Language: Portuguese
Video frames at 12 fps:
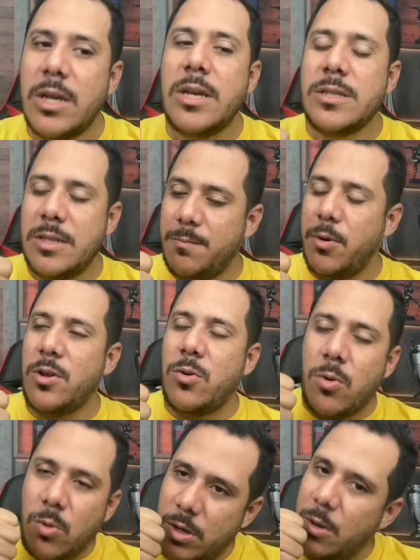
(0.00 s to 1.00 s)
Você pode
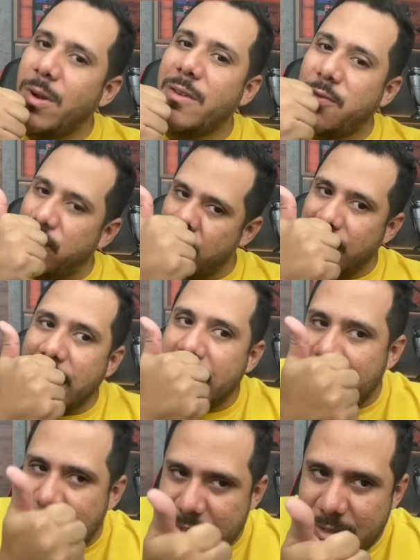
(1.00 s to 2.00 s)
concorrer a um iPhone
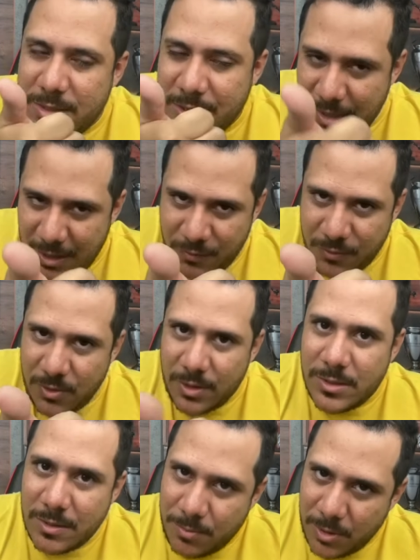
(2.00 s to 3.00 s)
15. Você tem iPhone?
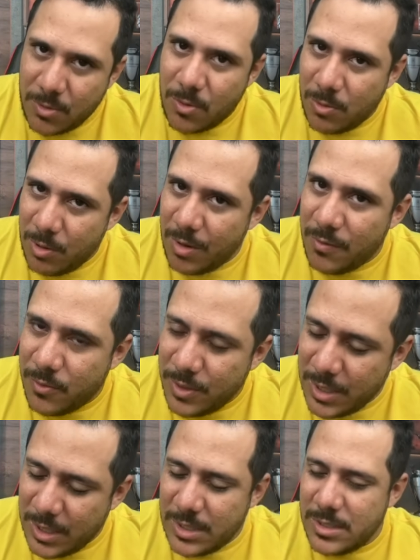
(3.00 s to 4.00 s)
Você pode concorrer a um iPhone
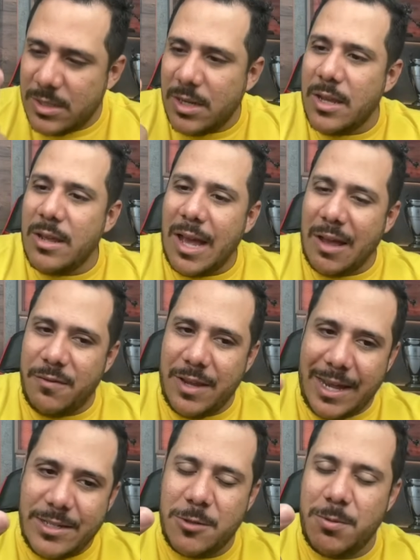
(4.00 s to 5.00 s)
15, a
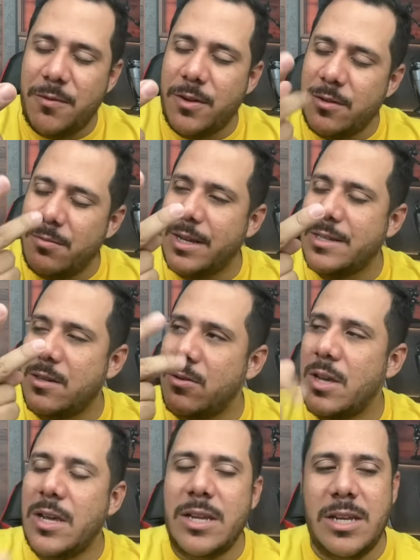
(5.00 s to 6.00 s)
viagens para fora do
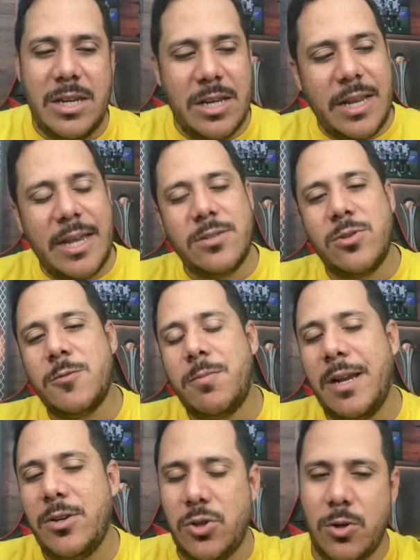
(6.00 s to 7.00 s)
Brasil e ingressos
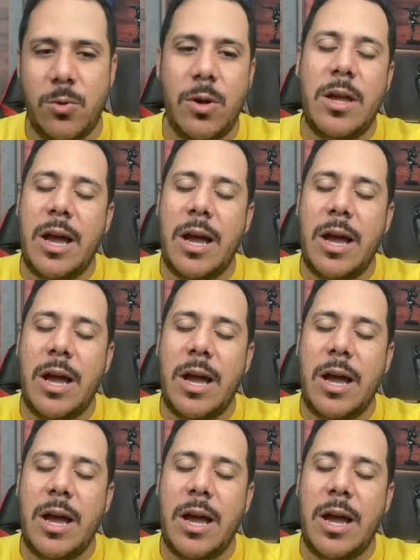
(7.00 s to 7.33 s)
para show.